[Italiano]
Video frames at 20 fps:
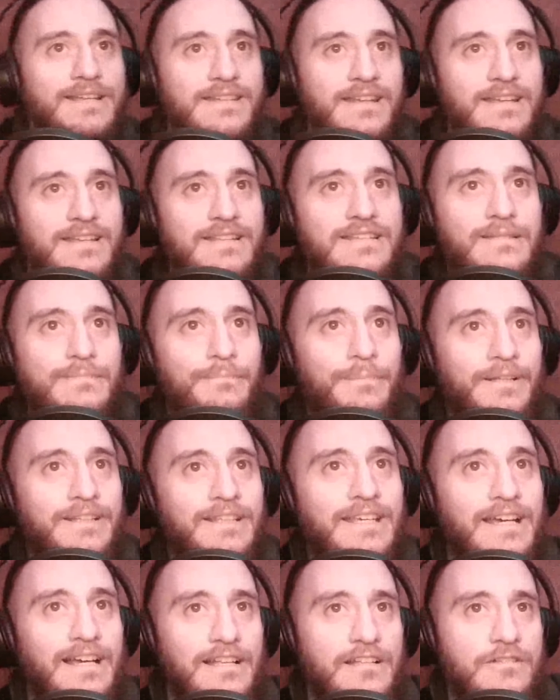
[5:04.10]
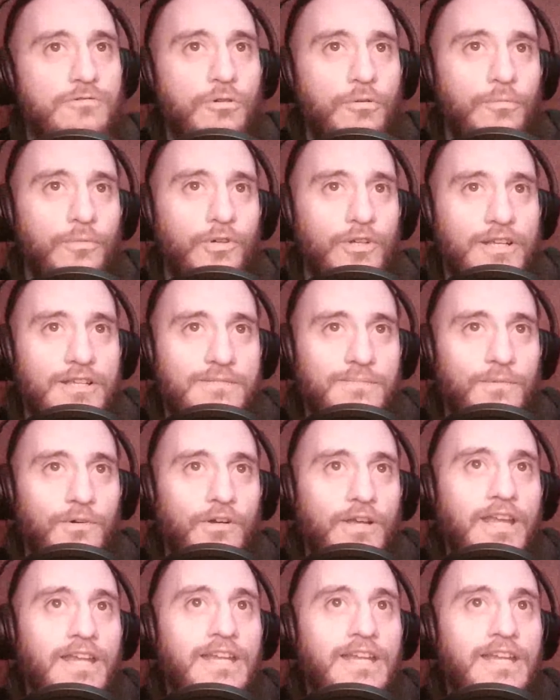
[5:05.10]
in simpatia il suo umorismo
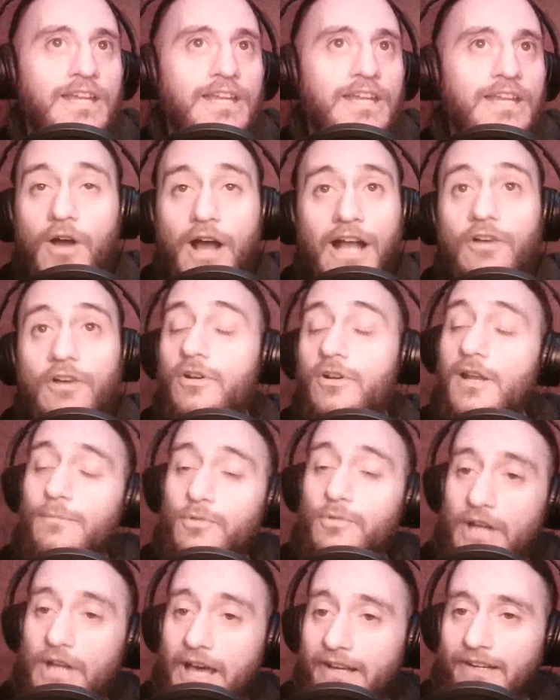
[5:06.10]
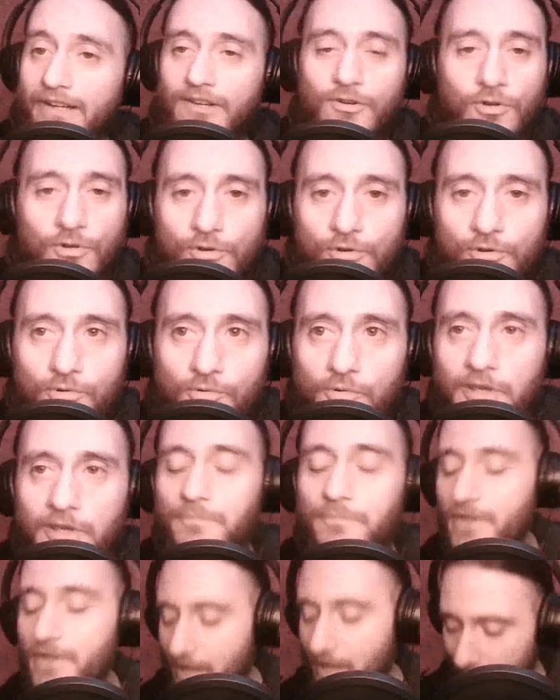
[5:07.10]
e iniziò a collaborare con lui.
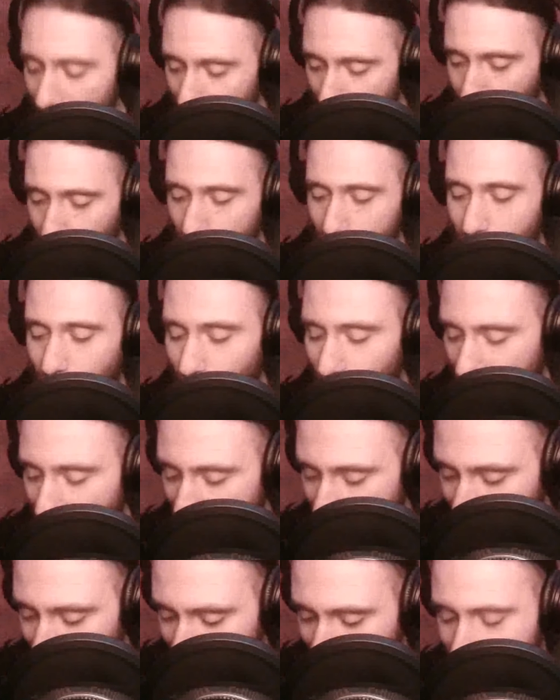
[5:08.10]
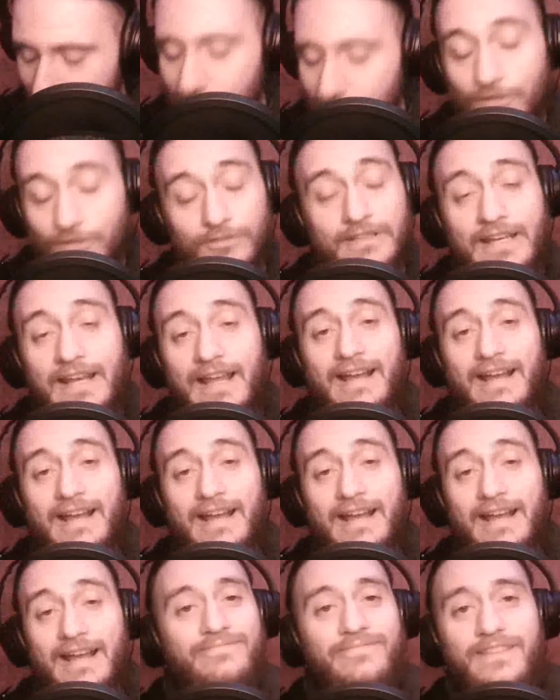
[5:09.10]
E questo è l'inizio della
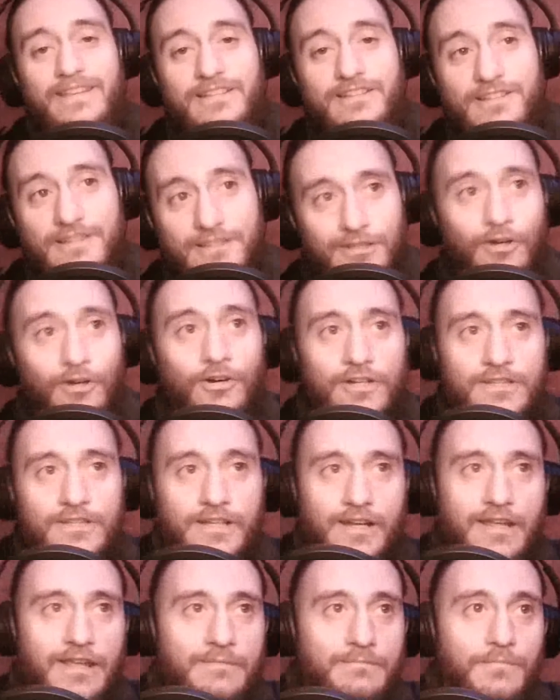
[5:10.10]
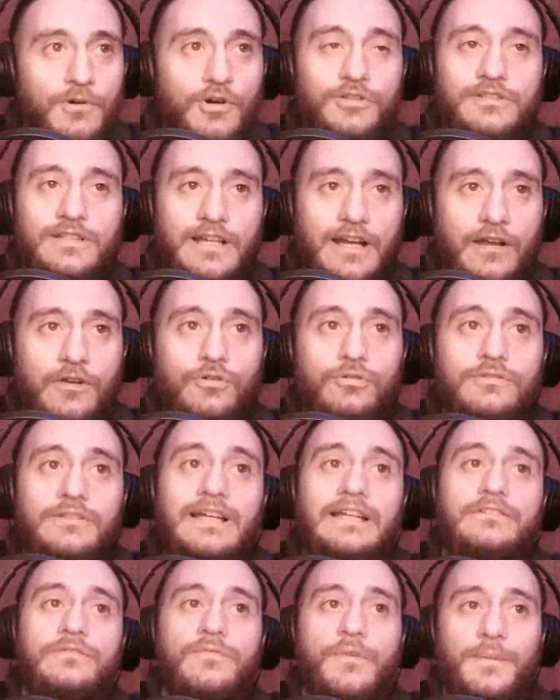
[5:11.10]
grande storia di Rick e Morty
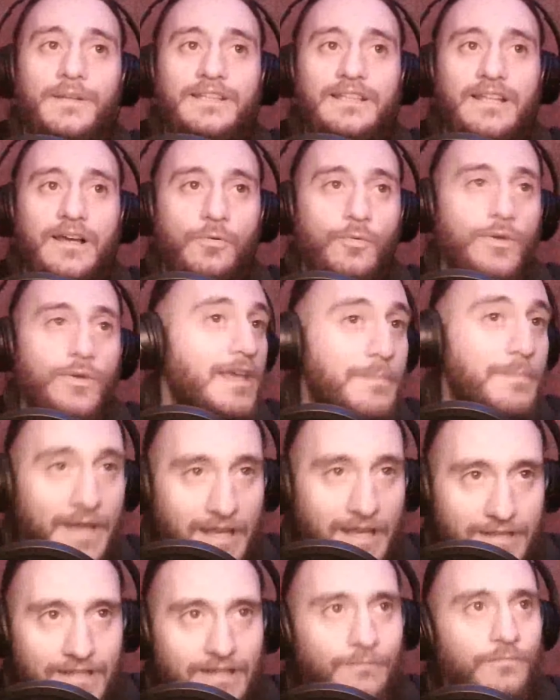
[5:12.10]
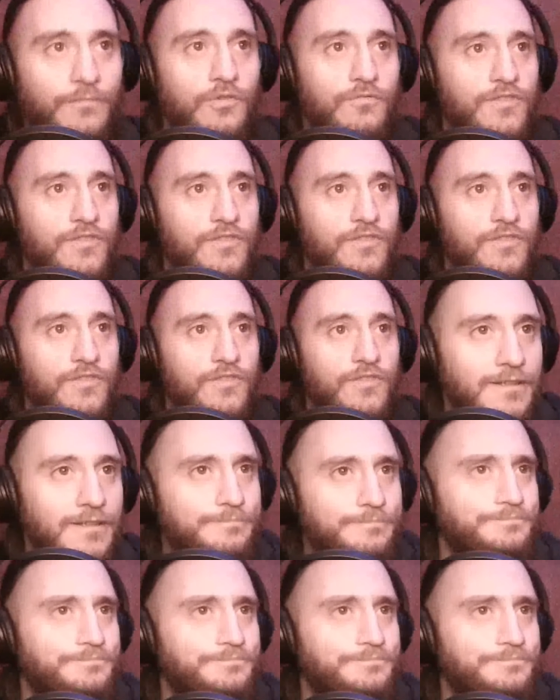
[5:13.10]
raccontata ovviamente da Wikipedia, ovviamente.